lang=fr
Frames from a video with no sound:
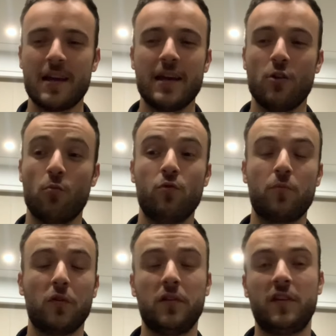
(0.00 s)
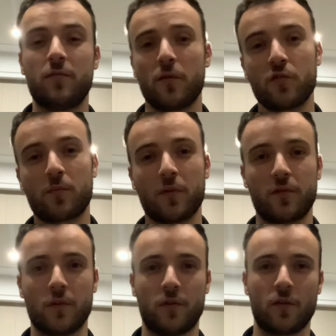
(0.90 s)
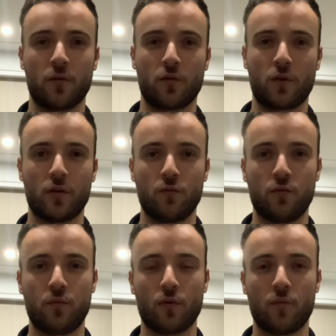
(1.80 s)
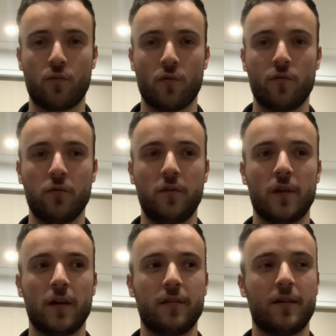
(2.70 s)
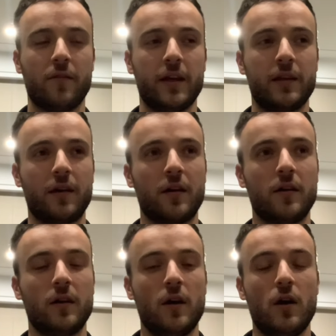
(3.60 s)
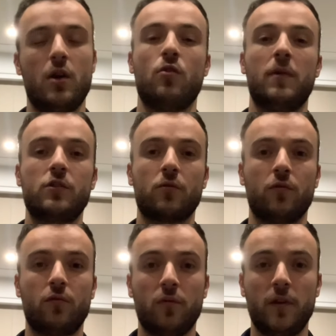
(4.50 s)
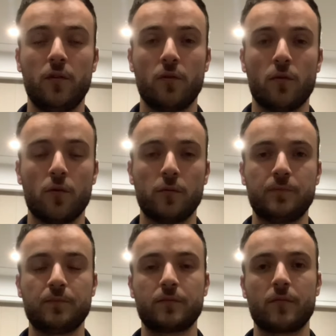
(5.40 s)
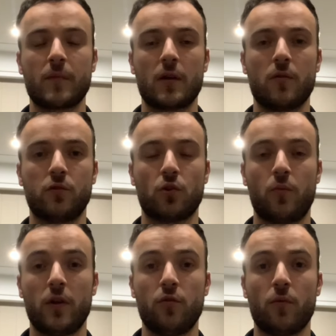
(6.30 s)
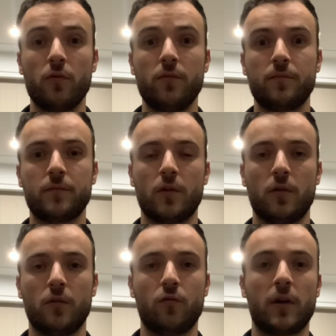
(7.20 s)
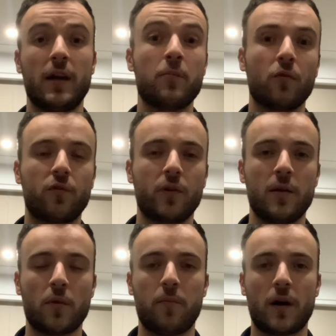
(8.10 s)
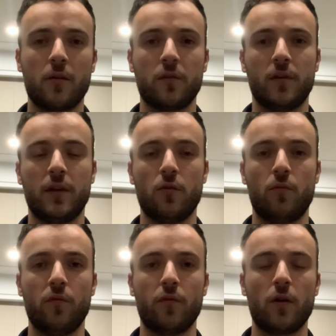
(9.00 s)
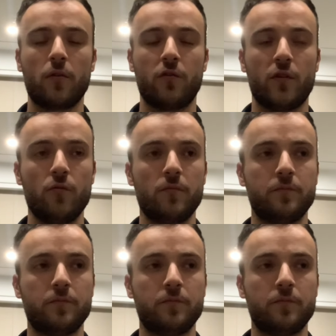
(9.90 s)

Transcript: Et le plus positivement, je pense sans aucun doute pour, pour vous, ça va être euh, le match contre Soussine au, au championnat du monde. Euh, en tout cas, émotionnellement parlant, c'était le plus fort que j'ai eu.